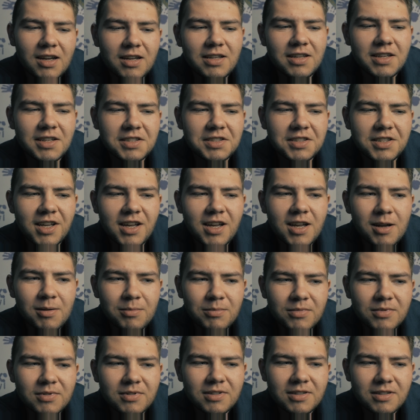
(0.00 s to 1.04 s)

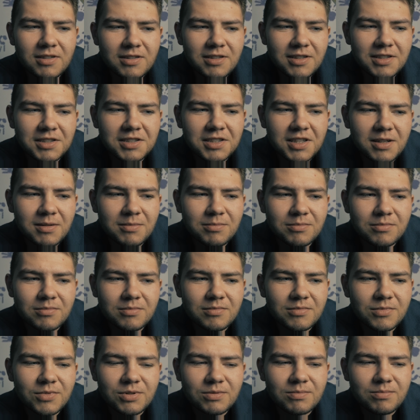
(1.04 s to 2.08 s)
Jestem,
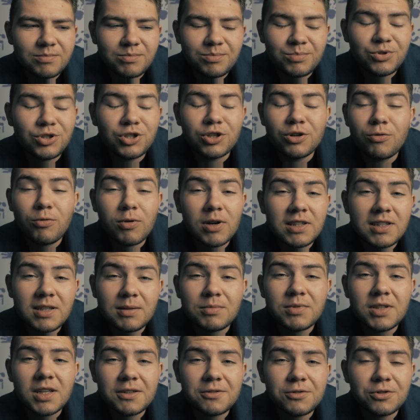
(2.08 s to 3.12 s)
jestem
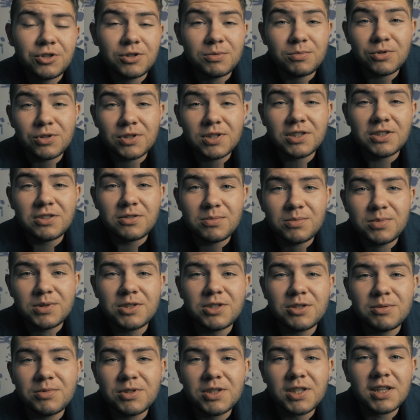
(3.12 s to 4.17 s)
przykładem tego, że można sobie
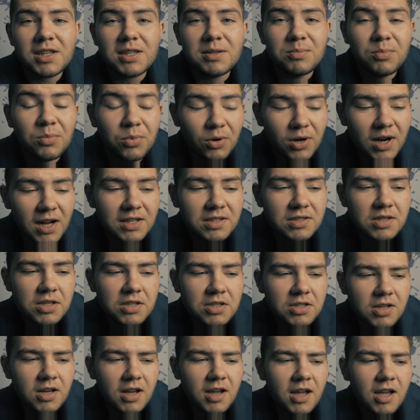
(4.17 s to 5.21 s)
z czymś takim
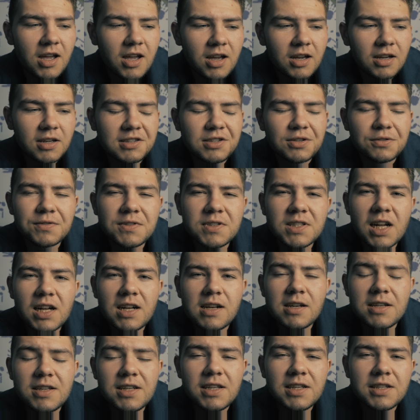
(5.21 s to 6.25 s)
poradzić. I to
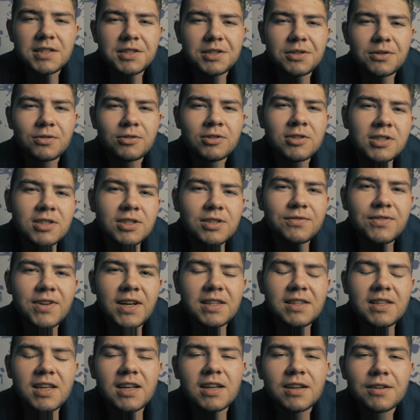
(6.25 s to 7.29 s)
wcale nie jest koniec
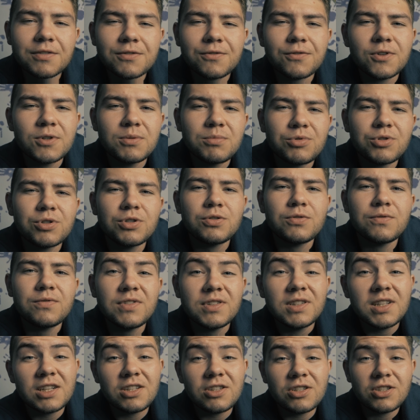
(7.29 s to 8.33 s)
świata, jak w Twoim życiu
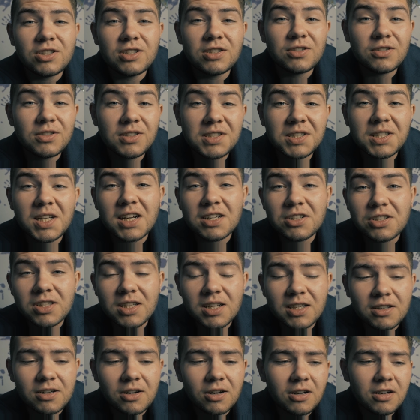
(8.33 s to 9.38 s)
wydarzy się coś
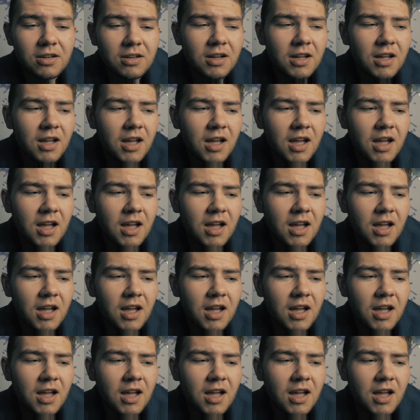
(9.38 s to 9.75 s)
strasznego,